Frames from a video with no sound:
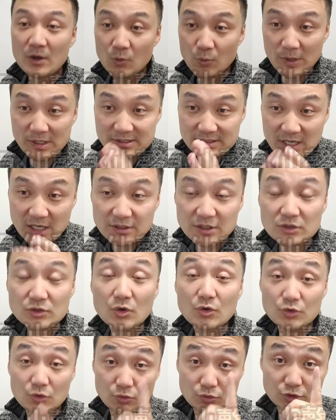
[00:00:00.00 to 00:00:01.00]
威斯康星
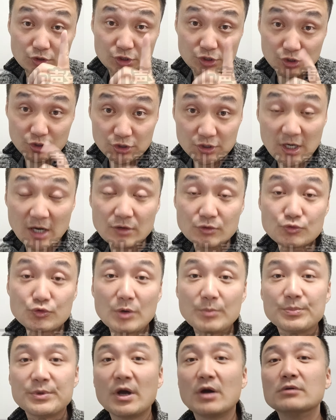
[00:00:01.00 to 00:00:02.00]
州有10张
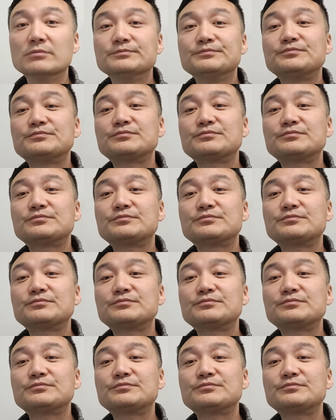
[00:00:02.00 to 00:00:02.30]
选票。